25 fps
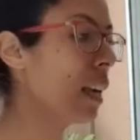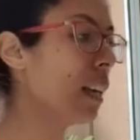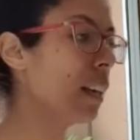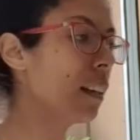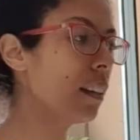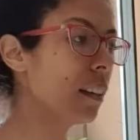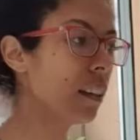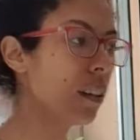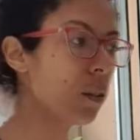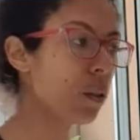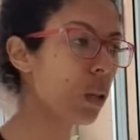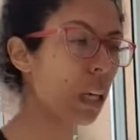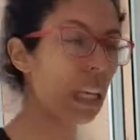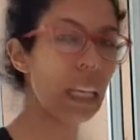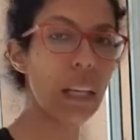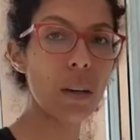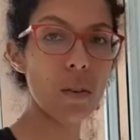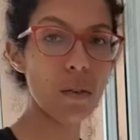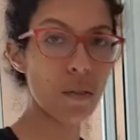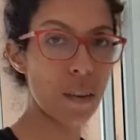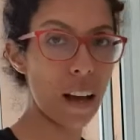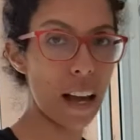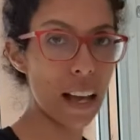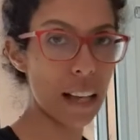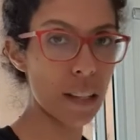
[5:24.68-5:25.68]
Então o que, que eu
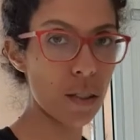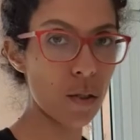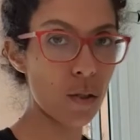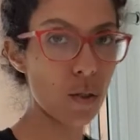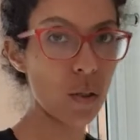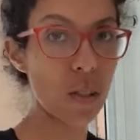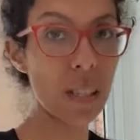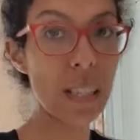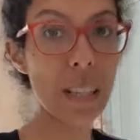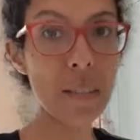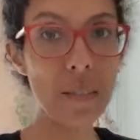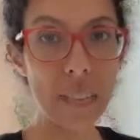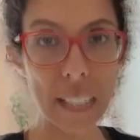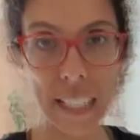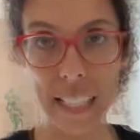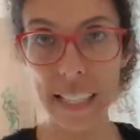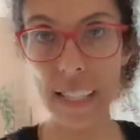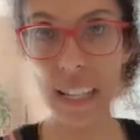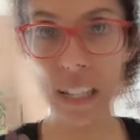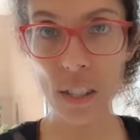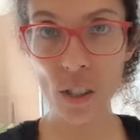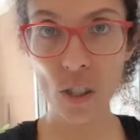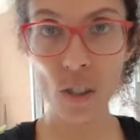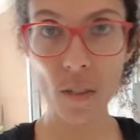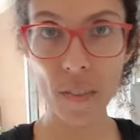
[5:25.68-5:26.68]
faço? Se
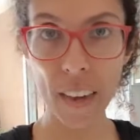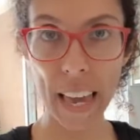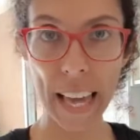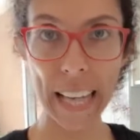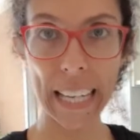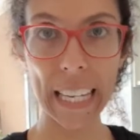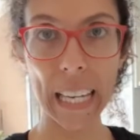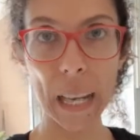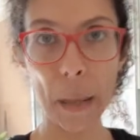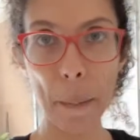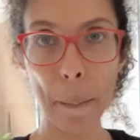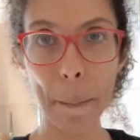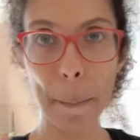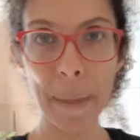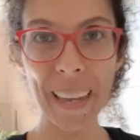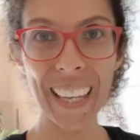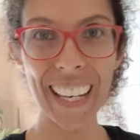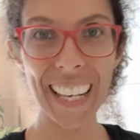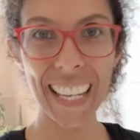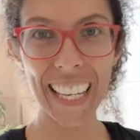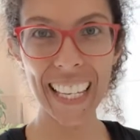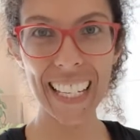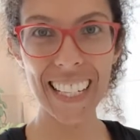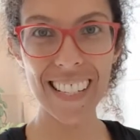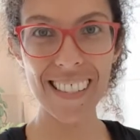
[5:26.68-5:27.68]
você tiver aquela
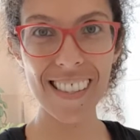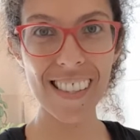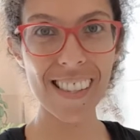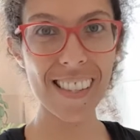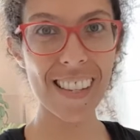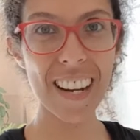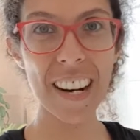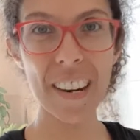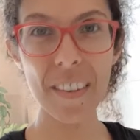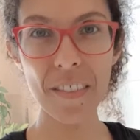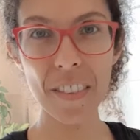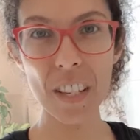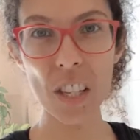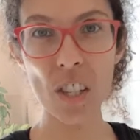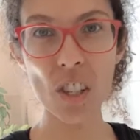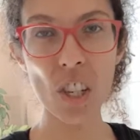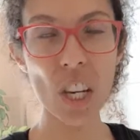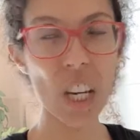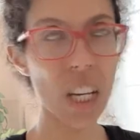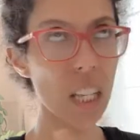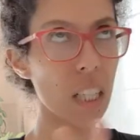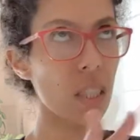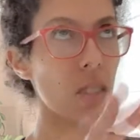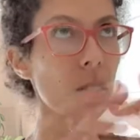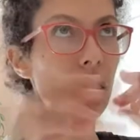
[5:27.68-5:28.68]
peneira de
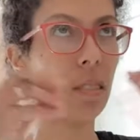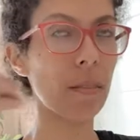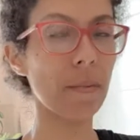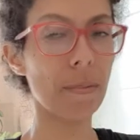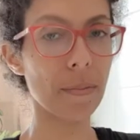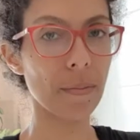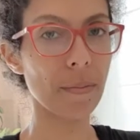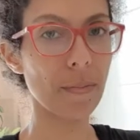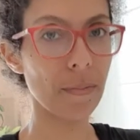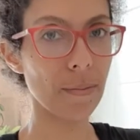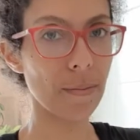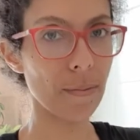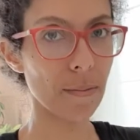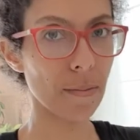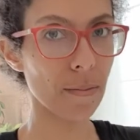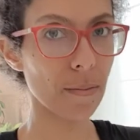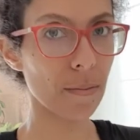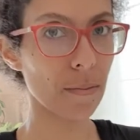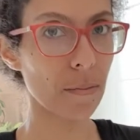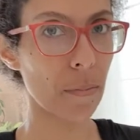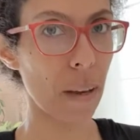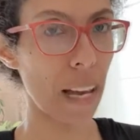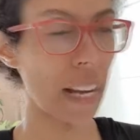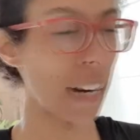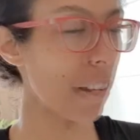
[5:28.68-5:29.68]
cervejeiro,
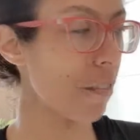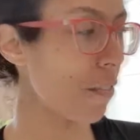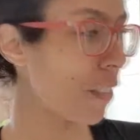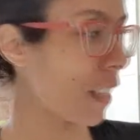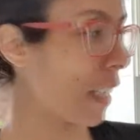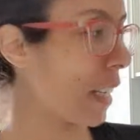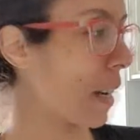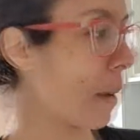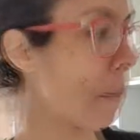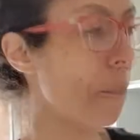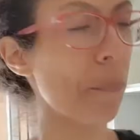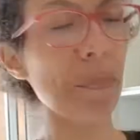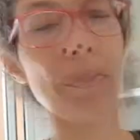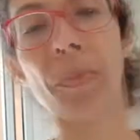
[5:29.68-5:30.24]
maravilha.